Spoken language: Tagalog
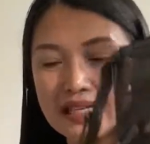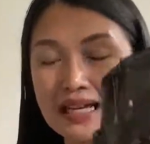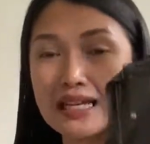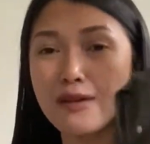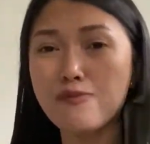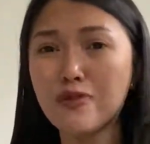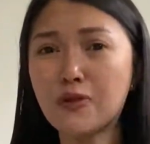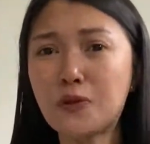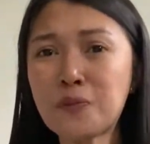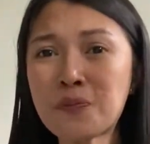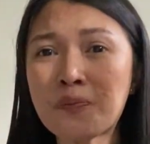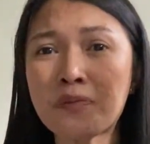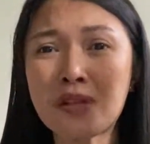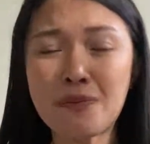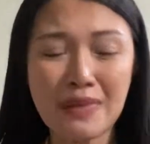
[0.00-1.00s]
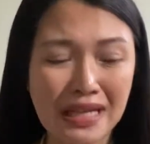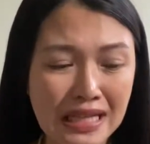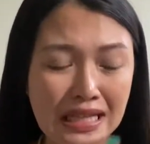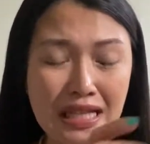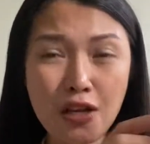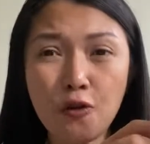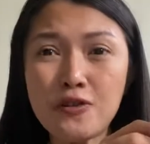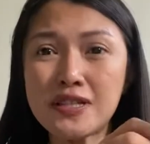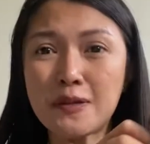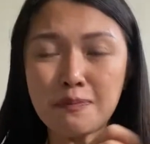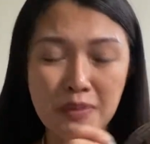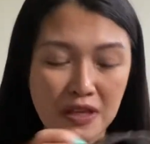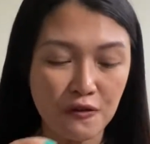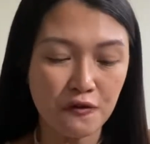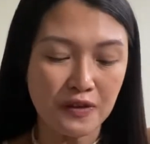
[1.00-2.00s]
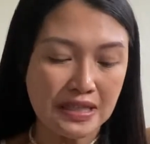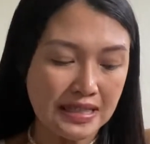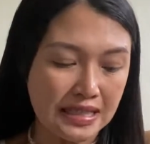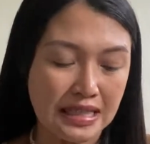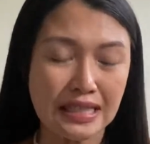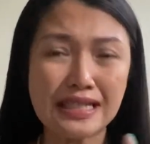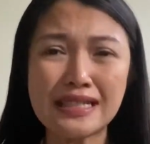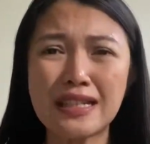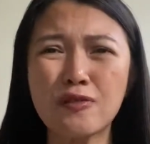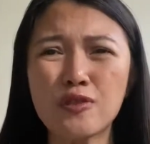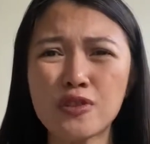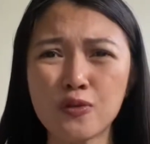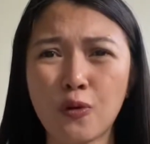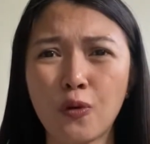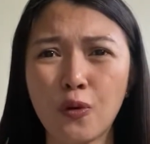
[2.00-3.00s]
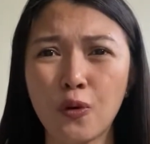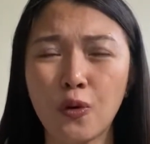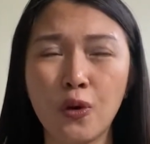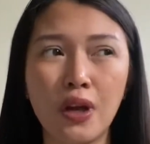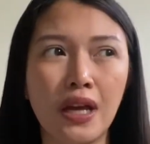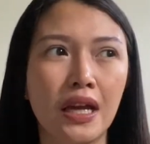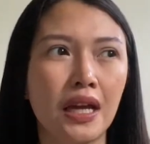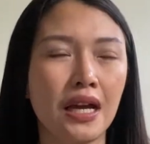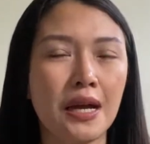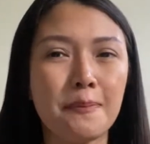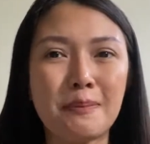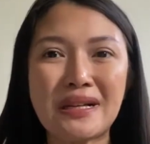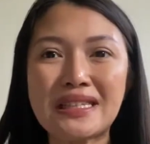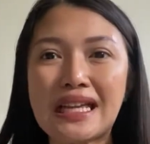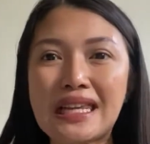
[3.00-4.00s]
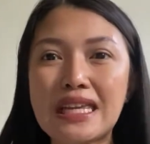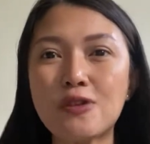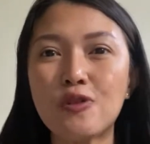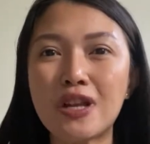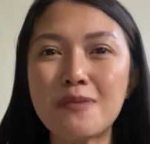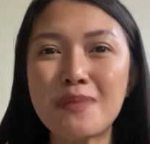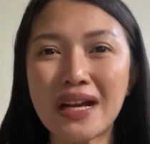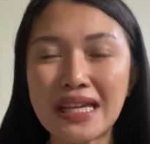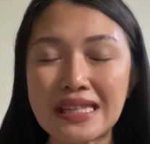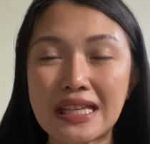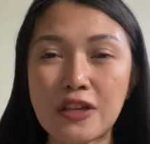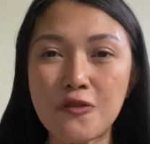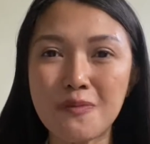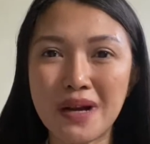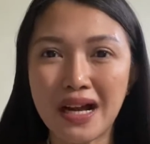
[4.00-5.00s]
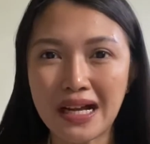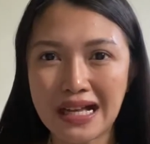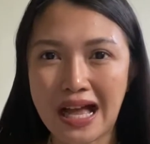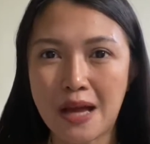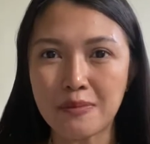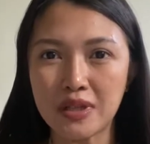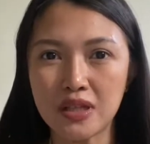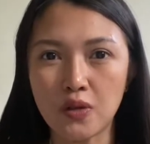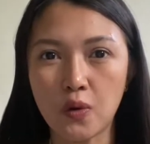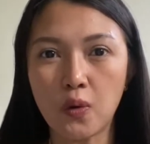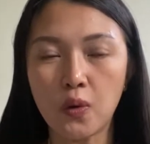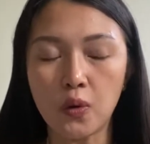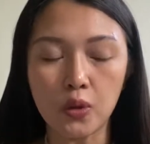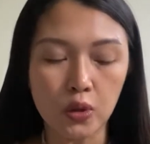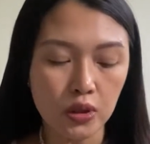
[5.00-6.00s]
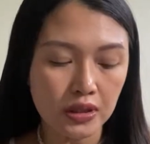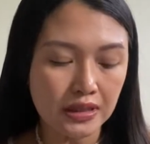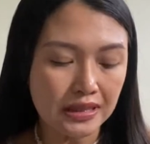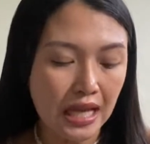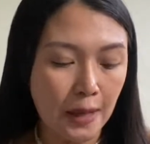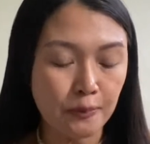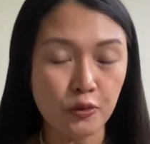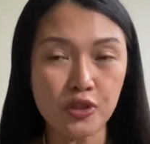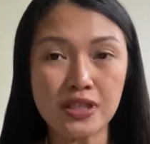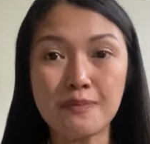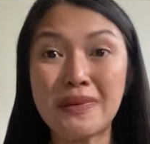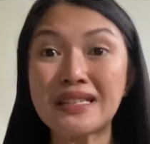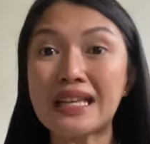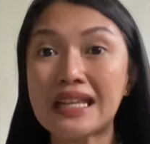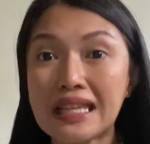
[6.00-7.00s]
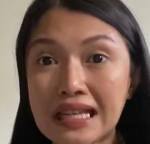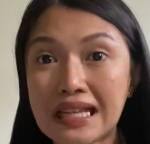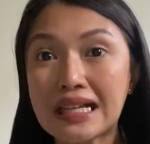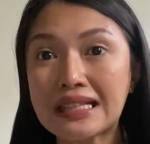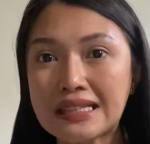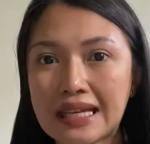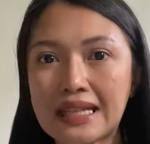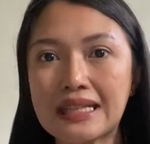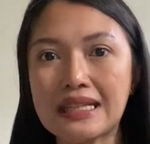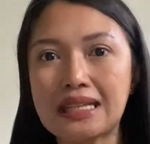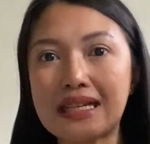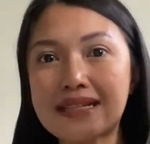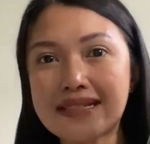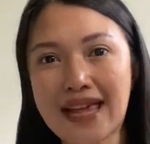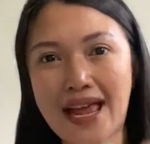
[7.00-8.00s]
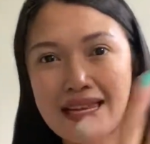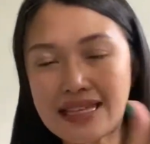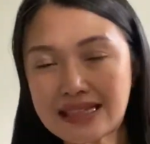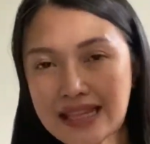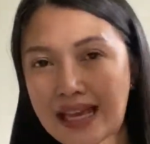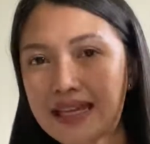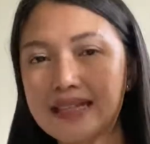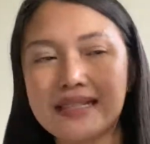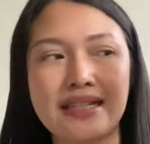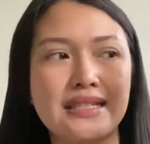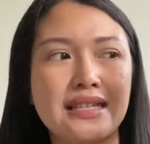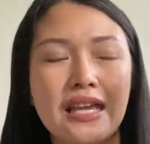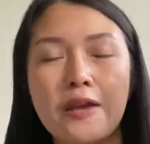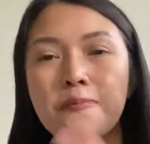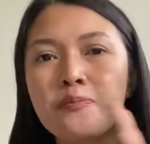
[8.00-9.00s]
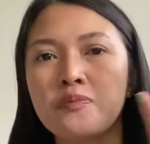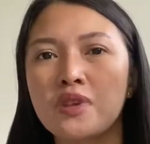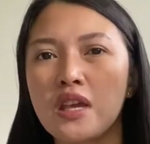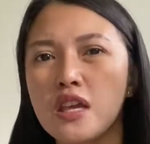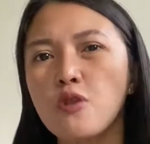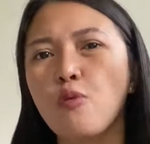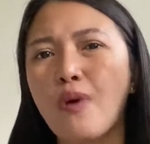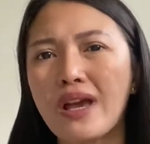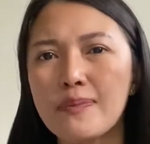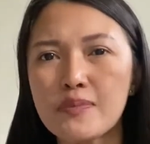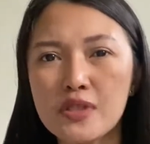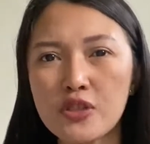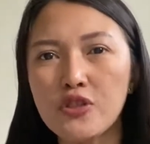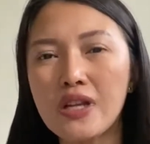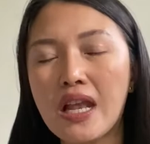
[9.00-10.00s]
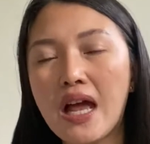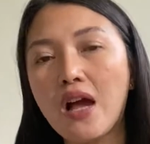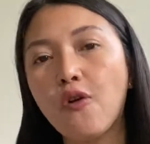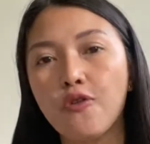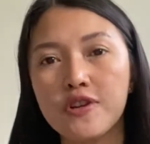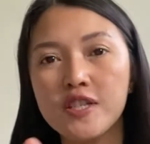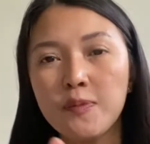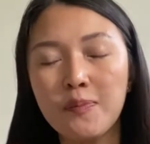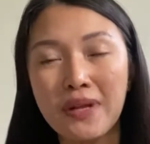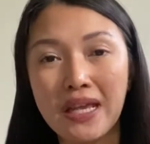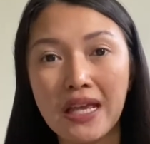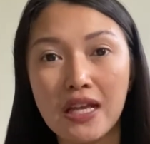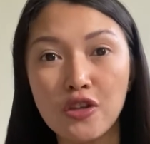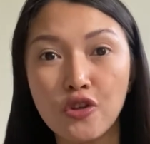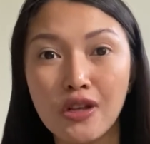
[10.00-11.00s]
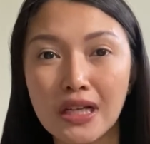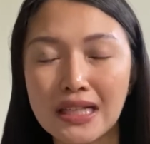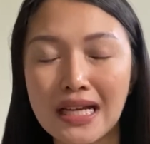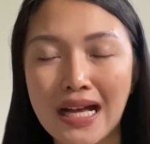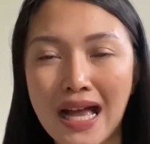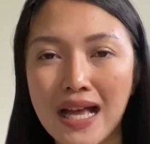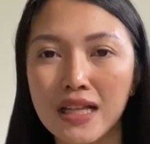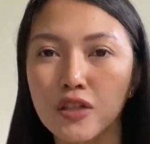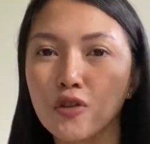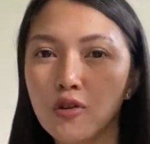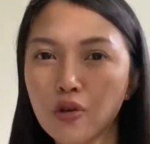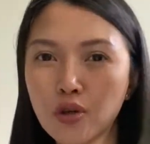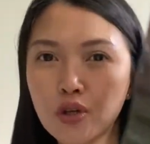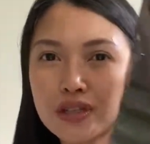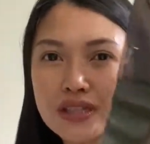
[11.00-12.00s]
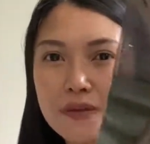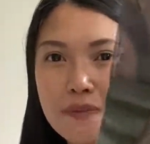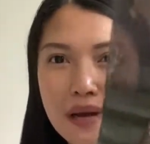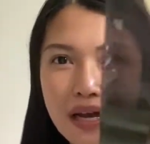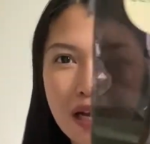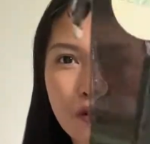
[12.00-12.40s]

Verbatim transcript: Alam nyo, mahilig ako sa PVC kasi gusto ko, madali ko lang makita yung mga gamit ko. Tapos, madali lang din isanitize kasi i-wipes nyo lang or sprayan nyo lang ng alcohol, ba diba?